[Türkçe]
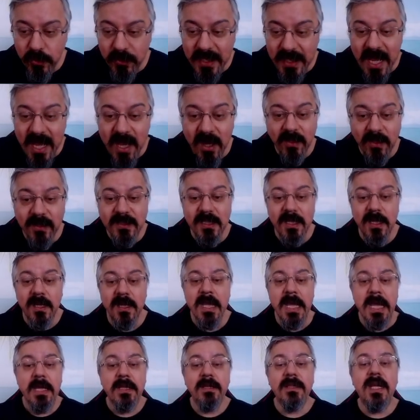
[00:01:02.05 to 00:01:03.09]
D6.
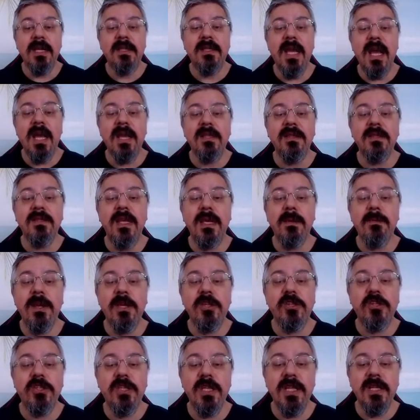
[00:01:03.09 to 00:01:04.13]
Neden
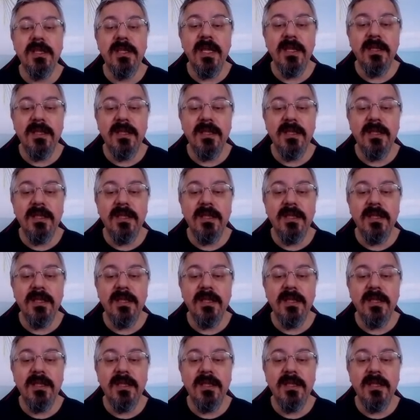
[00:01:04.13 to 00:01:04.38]
D5 değil de